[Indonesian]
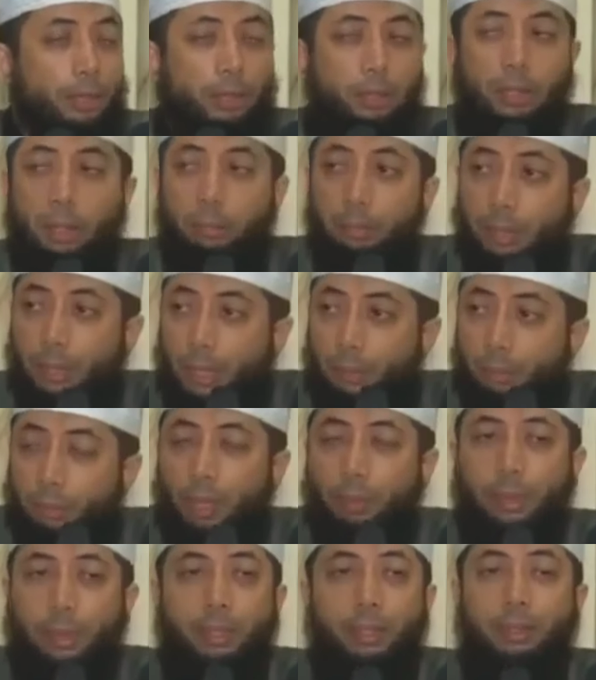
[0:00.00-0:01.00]
Dan
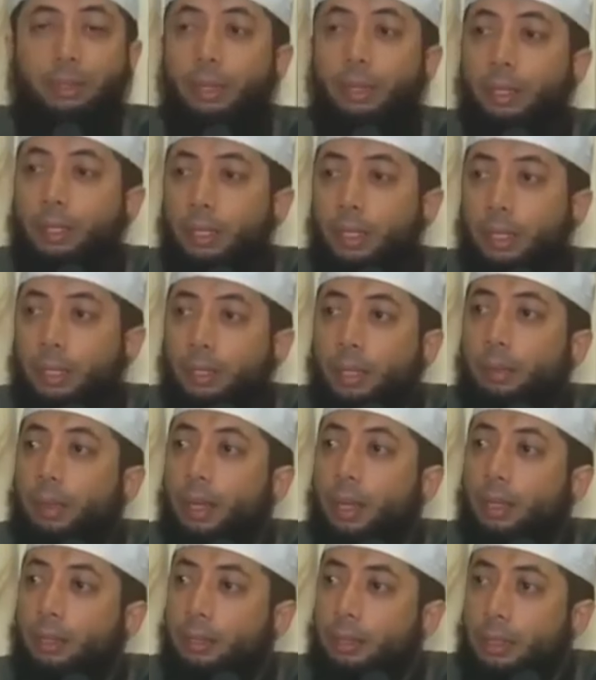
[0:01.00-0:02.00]
bergantungnya pada Allah. Dia
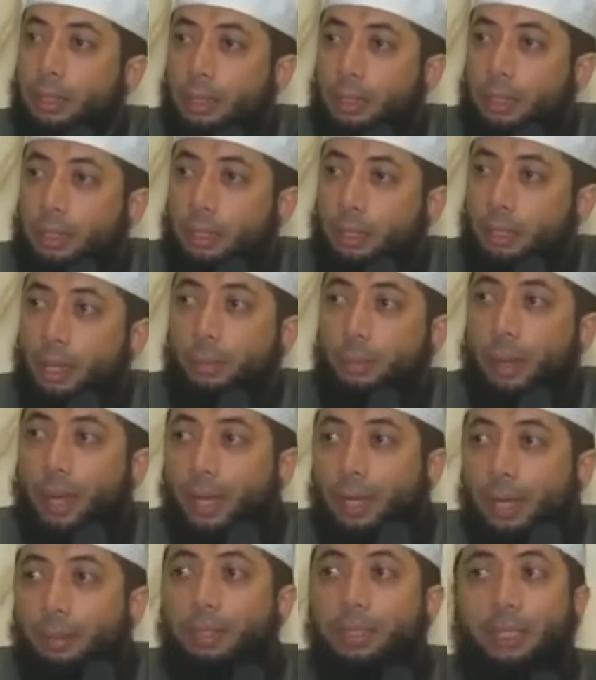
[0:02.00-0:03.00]
bilang, Kenapa
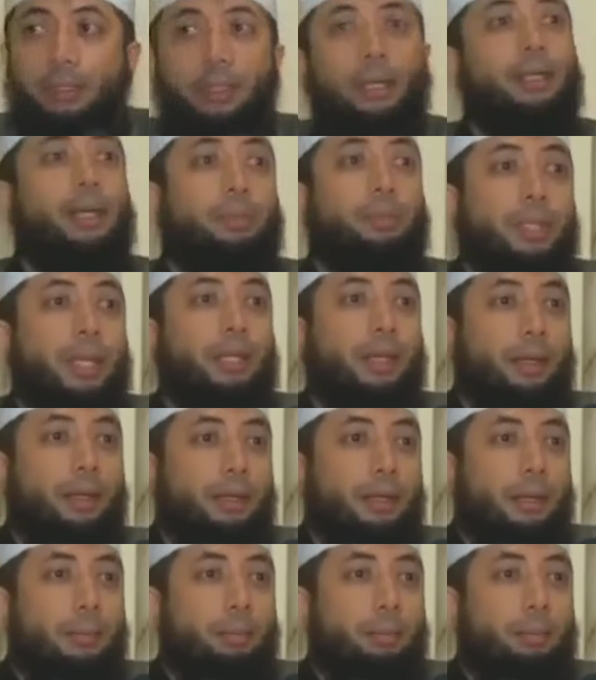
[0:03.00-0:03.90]
kalian bisa tangkap saya?